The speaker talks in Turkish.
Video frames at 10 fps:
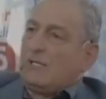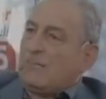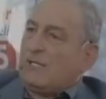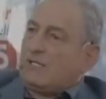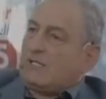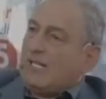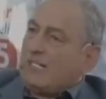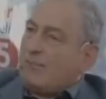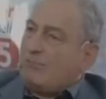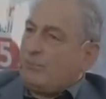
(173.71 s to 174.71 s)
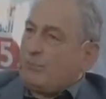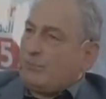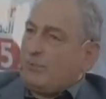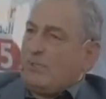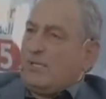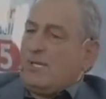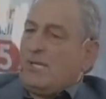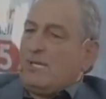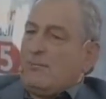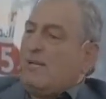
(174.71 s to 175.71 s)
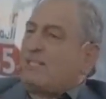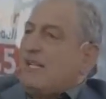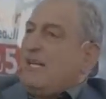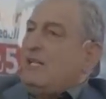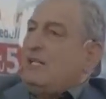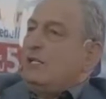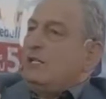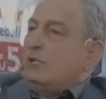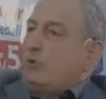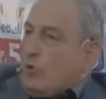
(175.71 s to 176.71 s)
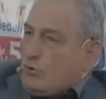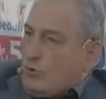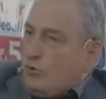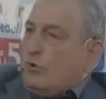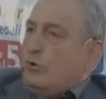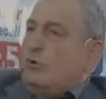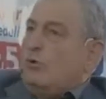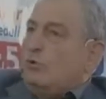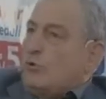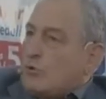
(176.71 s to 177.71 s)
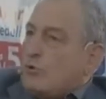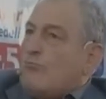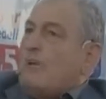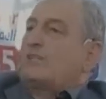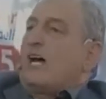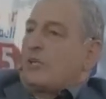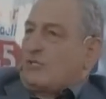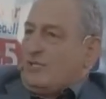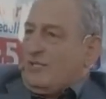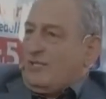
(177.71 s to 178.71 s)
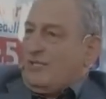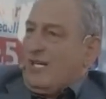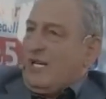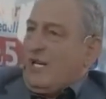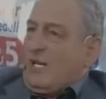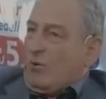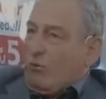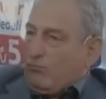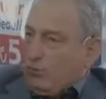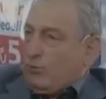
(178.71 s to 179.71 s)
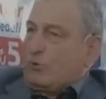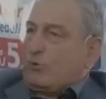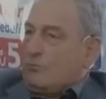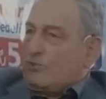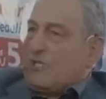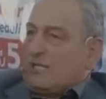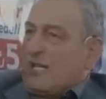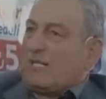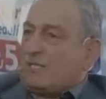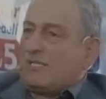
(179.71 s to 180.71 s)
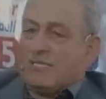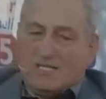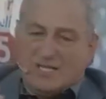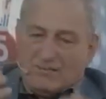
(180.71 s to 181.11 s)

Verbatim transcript: Demek ki tedebbür meselenin kökünü düşünme tarzıdır. Bu düşünce tarzı